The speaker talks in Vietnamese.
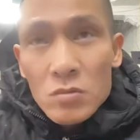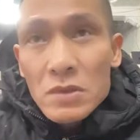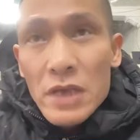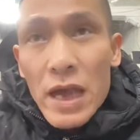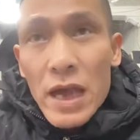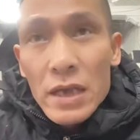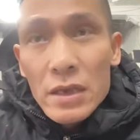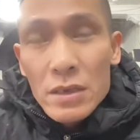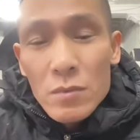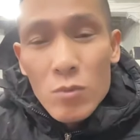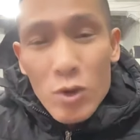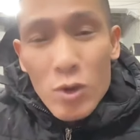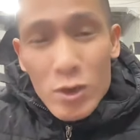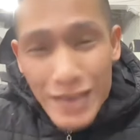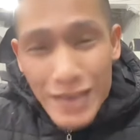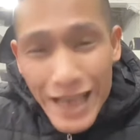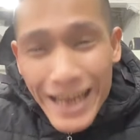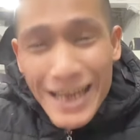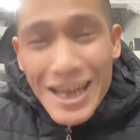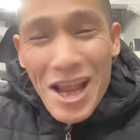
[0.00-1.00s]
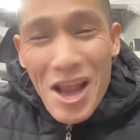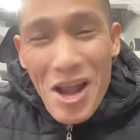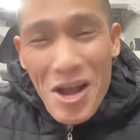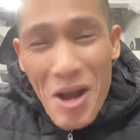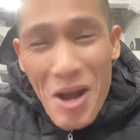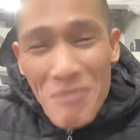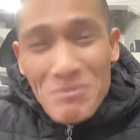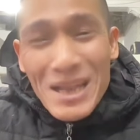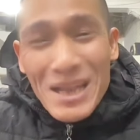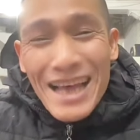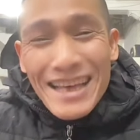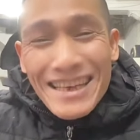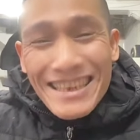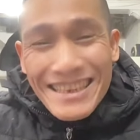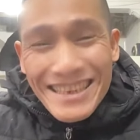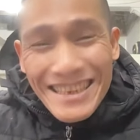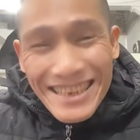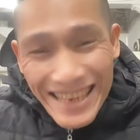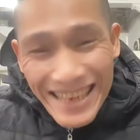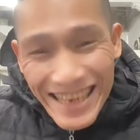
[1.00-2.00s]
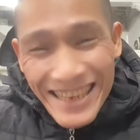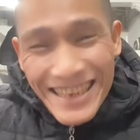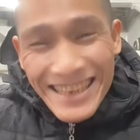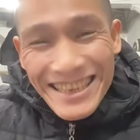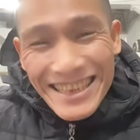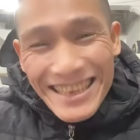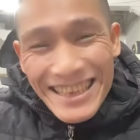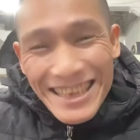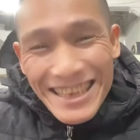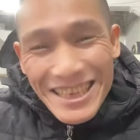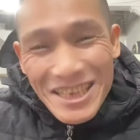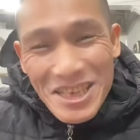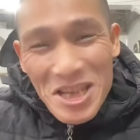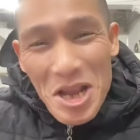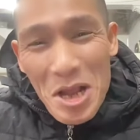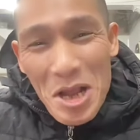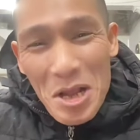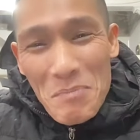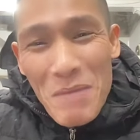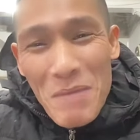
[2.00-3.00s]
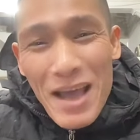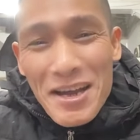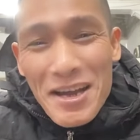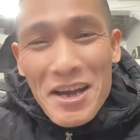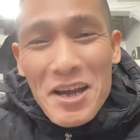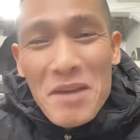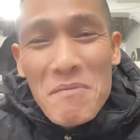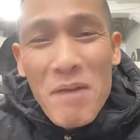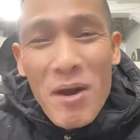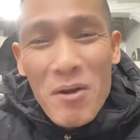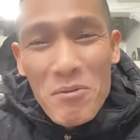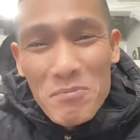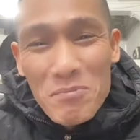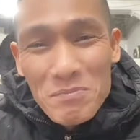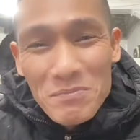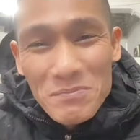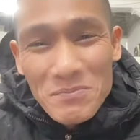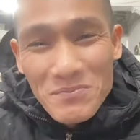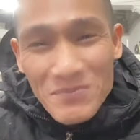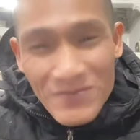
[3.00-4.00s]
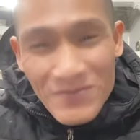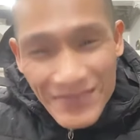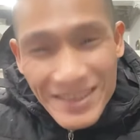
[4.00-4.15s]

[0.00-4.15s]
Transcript: Ở trong trại thì mùa rét là đắp chăn nhá Nhưng là cái mền hơi mỏng